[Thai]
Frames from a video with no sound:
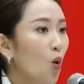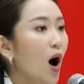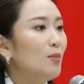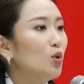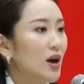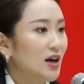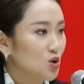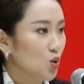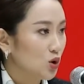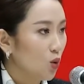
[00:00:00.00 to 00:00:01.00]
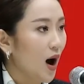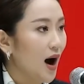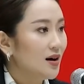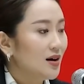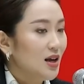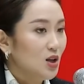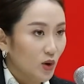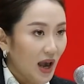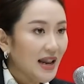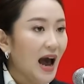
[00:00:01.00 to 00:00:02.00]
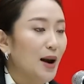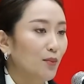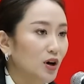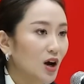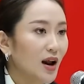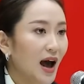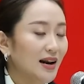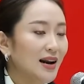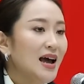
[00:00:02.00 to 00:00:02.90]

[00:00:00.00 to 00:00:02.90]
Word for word: ความรวยกระจุกตัวอยู่แค่ฐานบนเท่านั้น